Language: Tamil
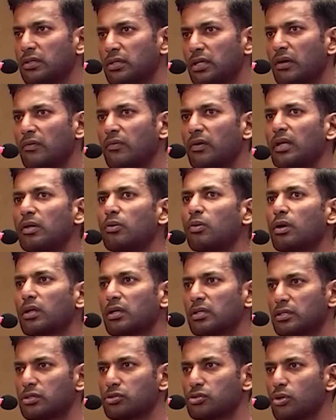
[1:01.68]
வந்து நான் வெளி
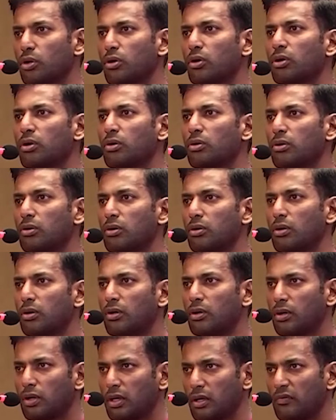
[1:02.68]
உலகத்துக்கு சொல்லணும்
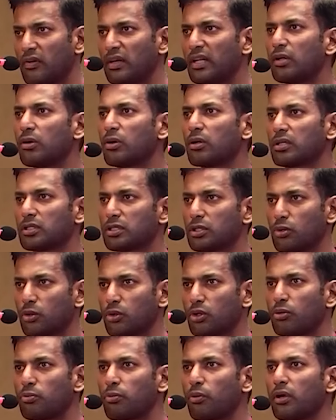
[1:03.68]
வெளி உலகத்துக்கு
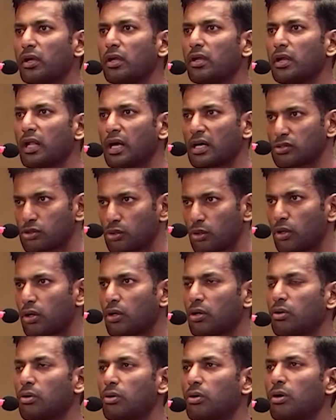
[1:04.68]
கொண்டு போய் நான்
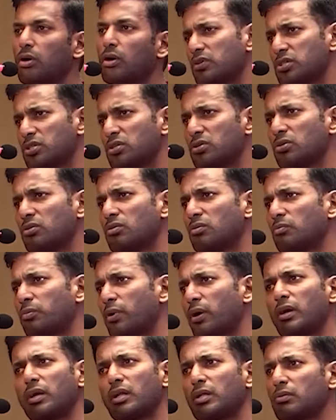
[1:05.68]
சொல்லணும் விஷயம்
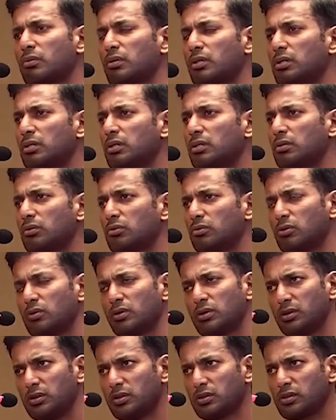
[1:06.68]
பண்ணுறது வந்து
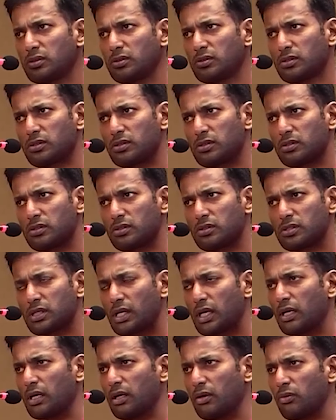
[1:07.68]
ஒரு
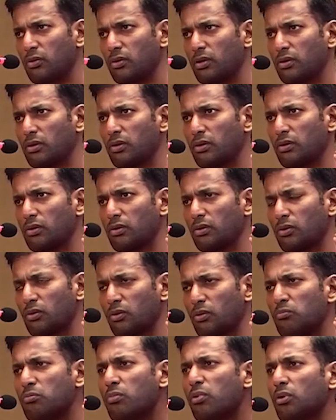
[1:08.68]
சா ஒரு
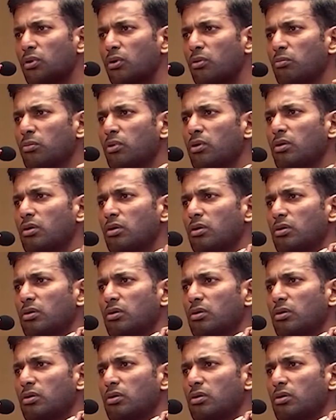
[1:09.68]
ரொம்ப ரொம்ப